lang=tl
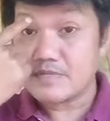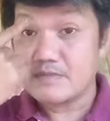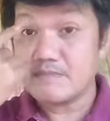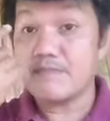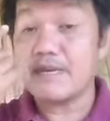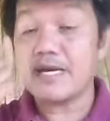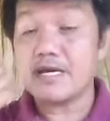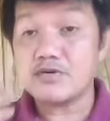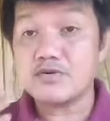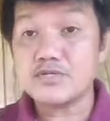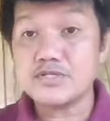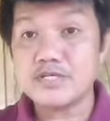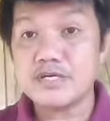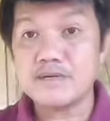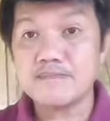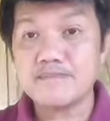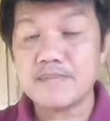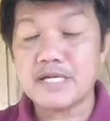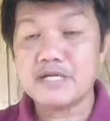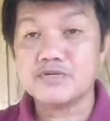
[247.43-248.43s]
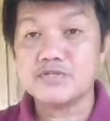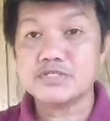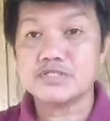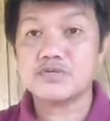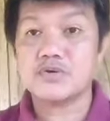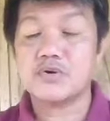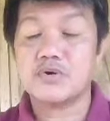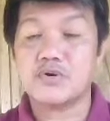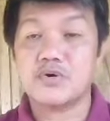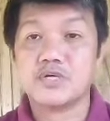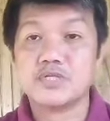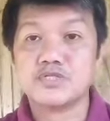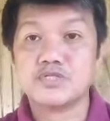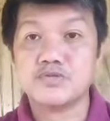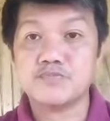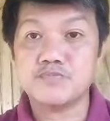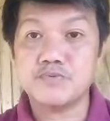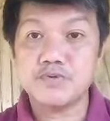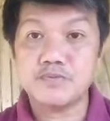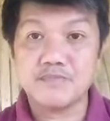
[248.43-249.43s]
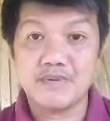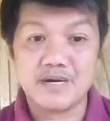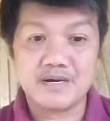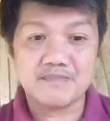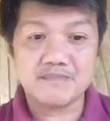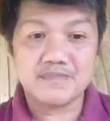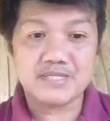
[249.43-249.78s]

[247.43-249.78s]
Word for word: Meron niyang palusot. Yun po ba,